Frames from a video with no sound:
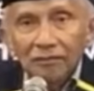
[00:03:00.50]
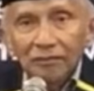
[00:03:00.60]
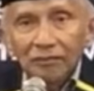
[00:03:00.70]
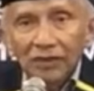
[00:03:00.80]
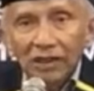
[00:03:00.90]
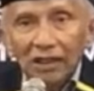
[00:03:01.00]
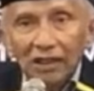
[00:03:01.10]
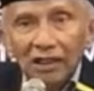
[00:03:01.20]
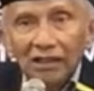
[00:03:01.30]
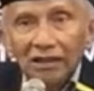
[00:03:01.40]

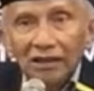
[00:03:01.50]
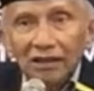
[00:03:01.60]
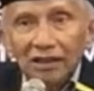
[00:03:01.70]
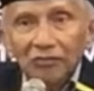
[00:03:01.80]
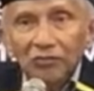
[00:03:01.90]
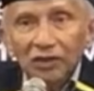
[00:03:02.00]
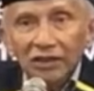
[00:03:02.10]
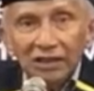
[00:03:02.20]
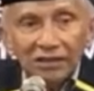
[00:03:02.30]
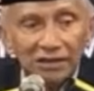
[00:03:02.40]
Bahkan yang buat
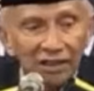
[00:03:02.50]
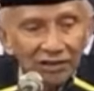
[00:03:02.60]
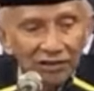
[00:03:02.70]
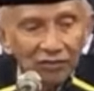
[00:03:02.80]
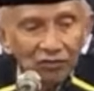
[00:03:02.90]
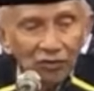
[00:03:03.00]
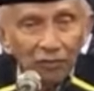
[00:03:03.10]
inisiasi untuk